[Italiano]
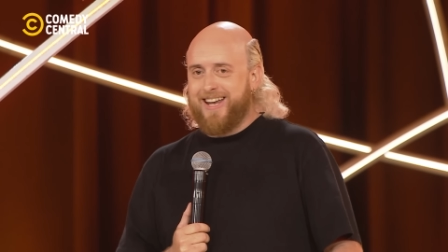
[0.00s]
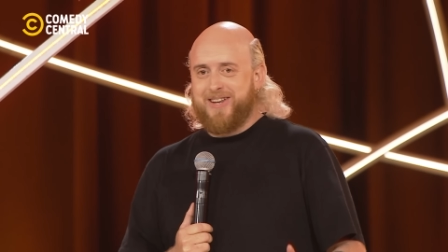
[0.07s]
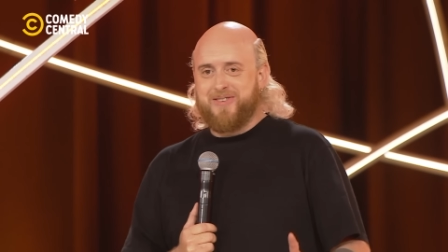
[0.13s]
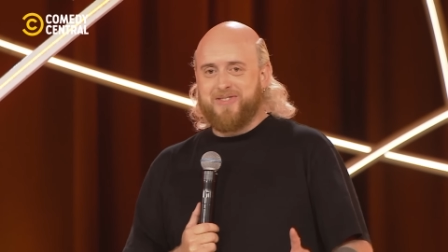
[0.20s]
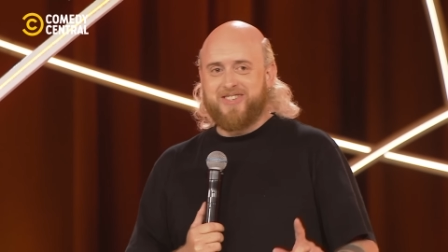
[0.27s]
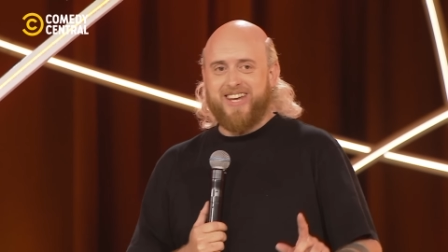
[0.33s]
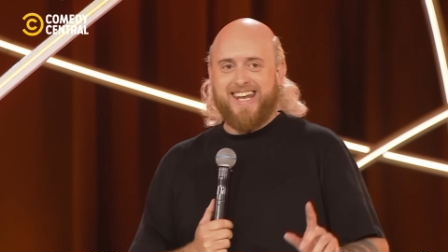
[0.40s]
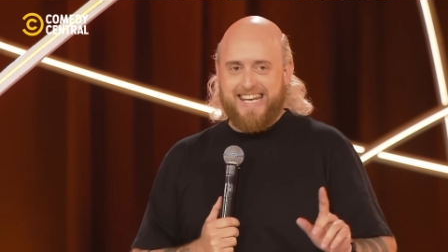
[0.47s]

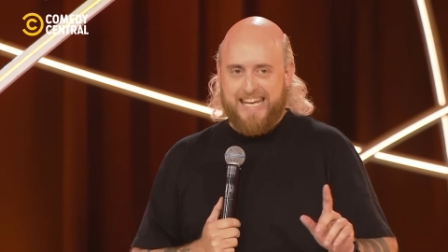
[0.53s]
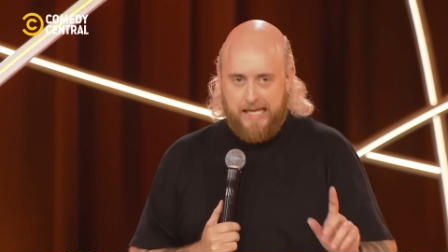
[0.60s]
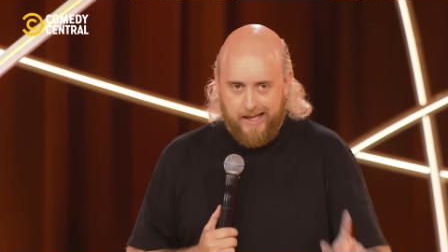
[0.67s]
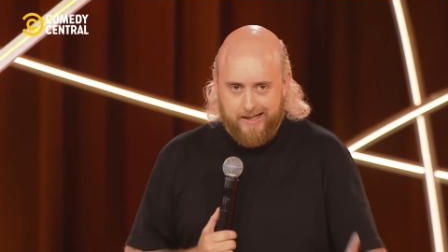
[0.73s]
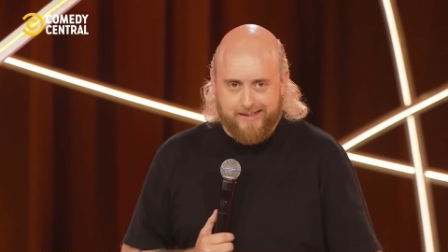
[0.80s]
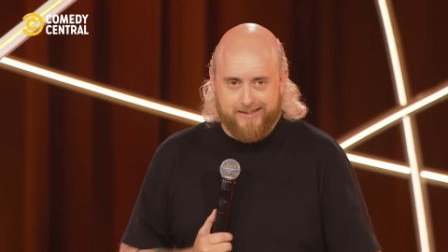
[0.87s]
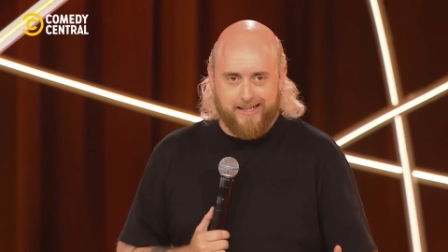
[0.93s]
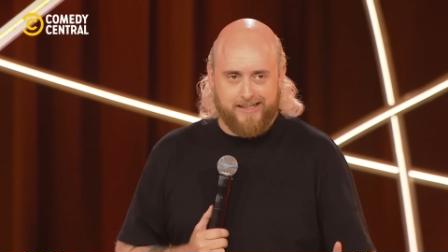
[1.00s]
non c'è
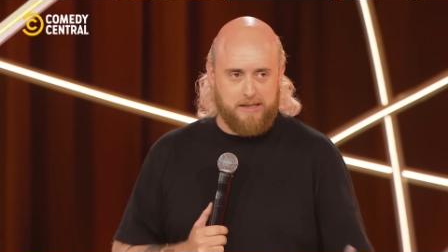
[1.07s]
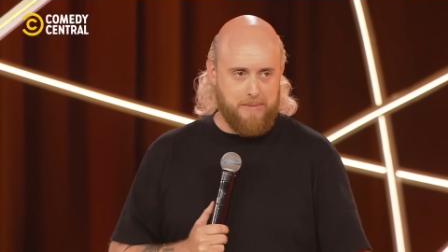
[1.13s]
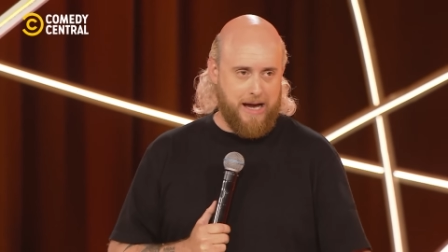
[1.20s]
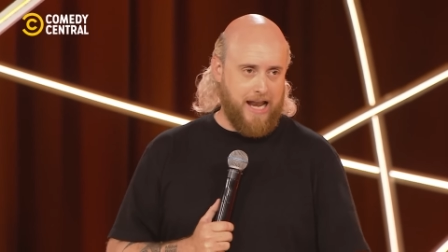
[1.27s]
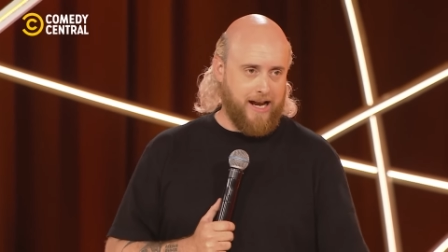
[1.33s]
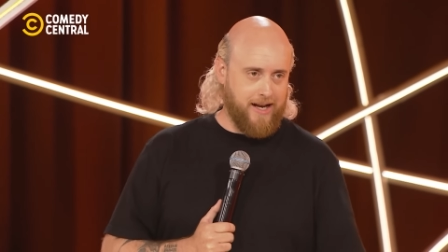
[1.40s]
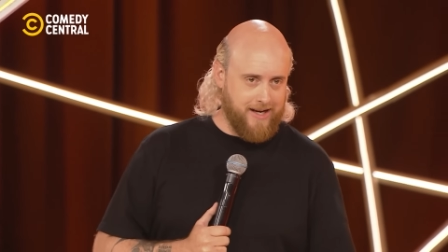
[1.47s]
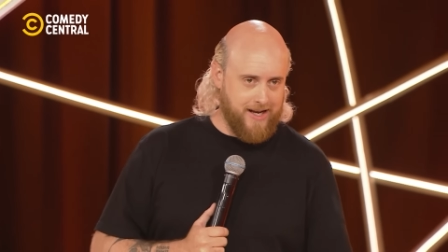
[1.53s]
niente di
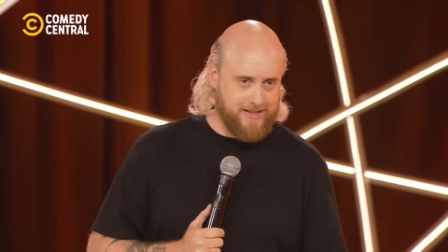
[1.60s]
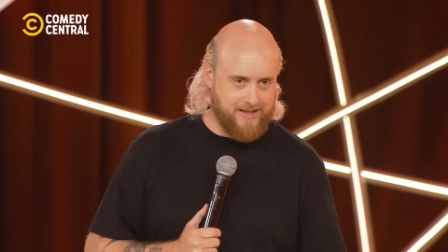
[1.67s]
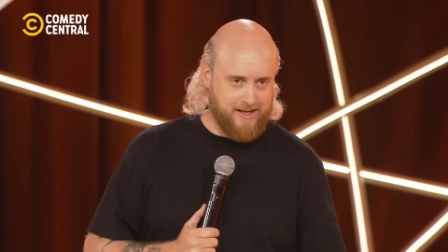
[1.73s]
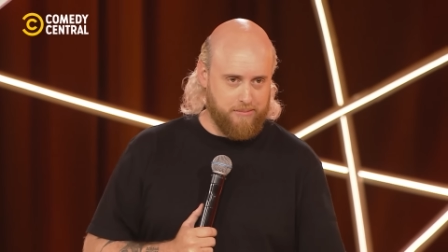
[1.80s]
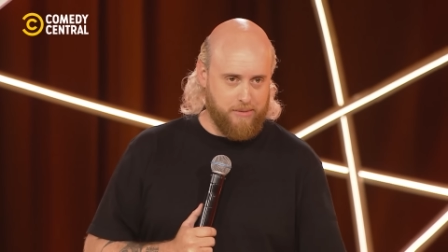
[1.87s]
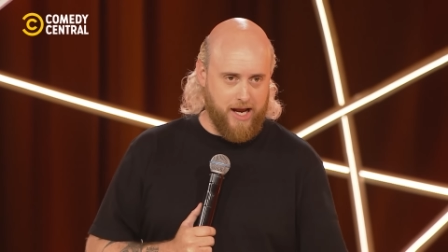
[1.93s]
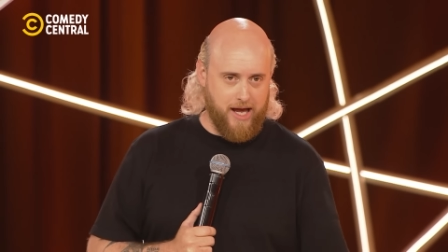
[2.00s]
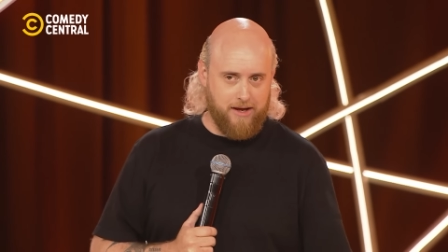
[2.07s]
male
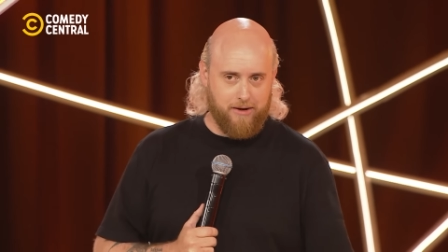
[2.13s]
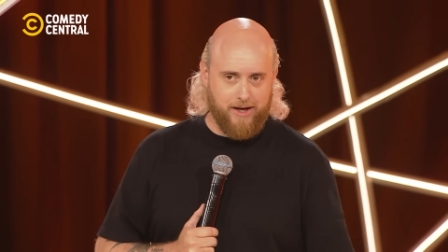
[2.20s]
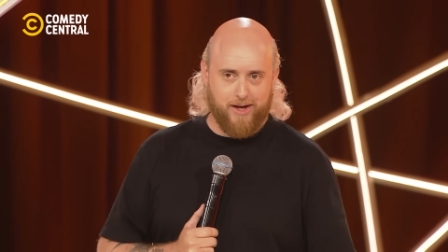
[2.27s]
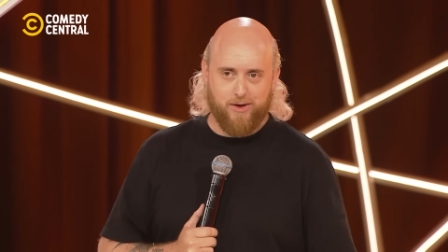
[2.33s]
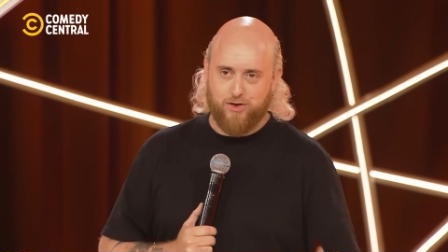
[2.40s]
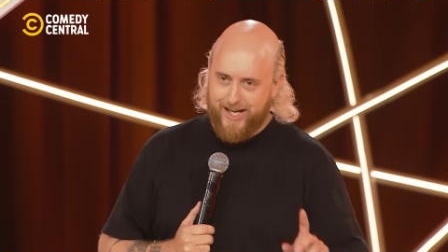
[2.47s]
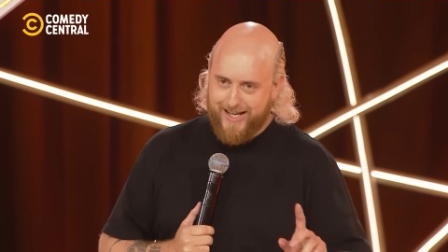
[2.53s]
nell'essere ebreo, ok? Non c'è